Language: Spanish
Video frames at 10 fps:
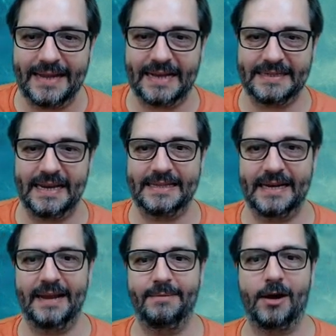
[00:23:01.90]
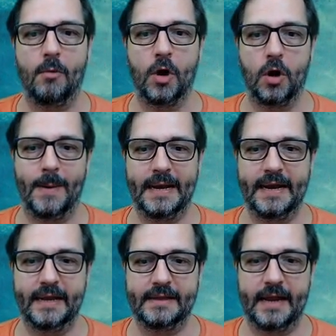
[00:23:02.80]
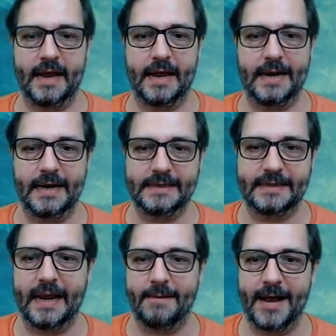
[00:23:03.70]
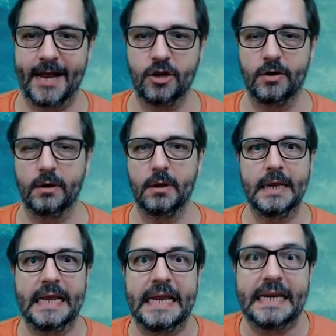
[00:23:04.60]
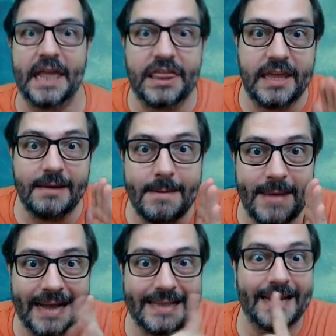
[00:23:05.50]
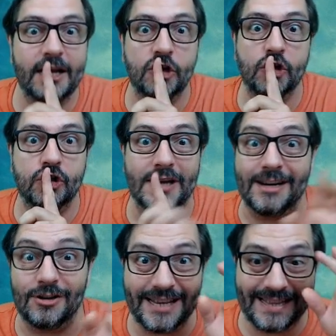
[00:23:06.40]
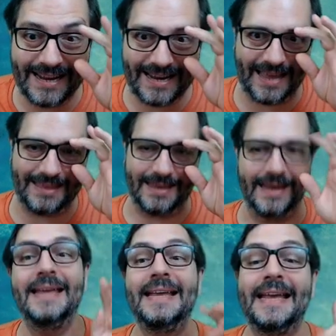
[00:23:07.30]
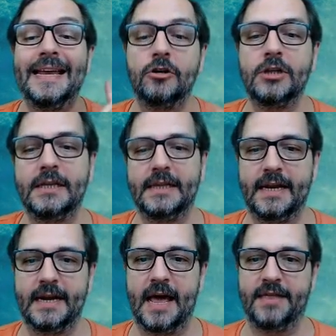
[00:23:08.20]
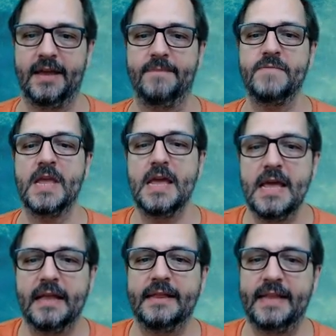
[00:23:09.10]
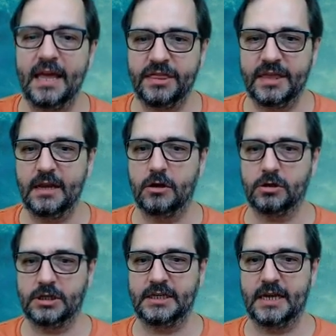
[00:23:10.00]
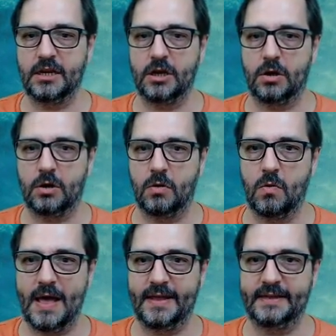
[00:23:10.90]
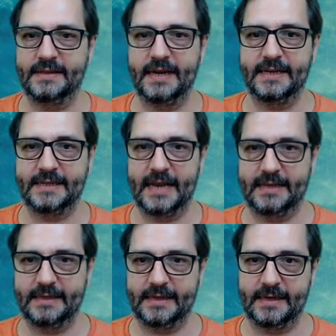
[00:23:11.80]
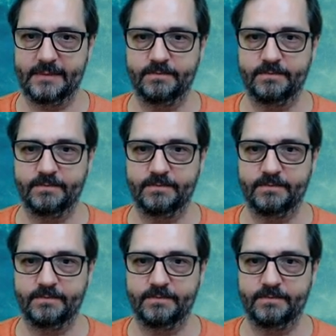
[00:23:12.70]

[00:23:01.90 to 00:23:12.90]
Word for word: se atreve como los valientes a ganar ese caballo y recibe mate. que no se entere nadie, que no se entere nadie. D5, sí señor, jugada interesante.